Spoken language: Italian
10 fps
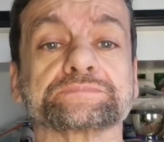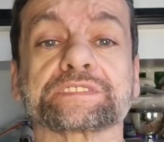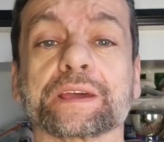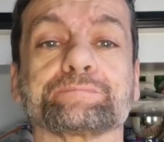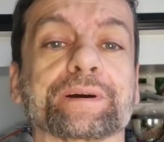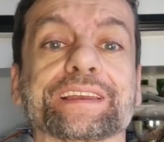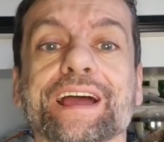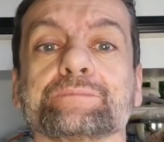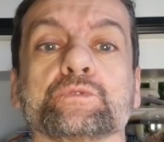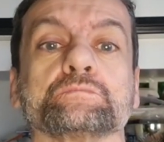che
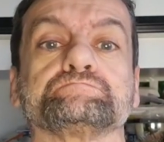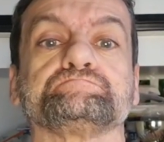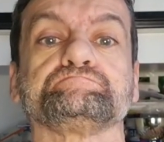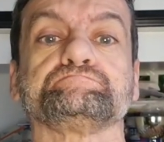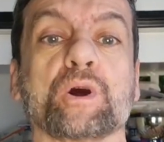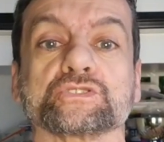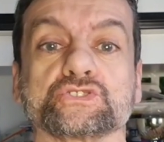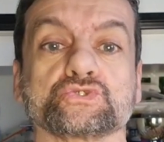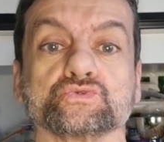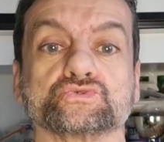parliamo un po'
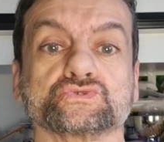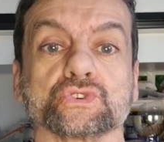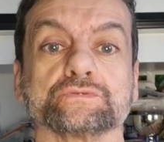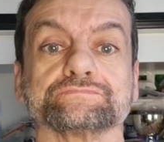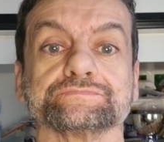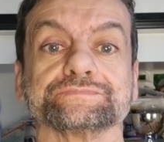di tutto,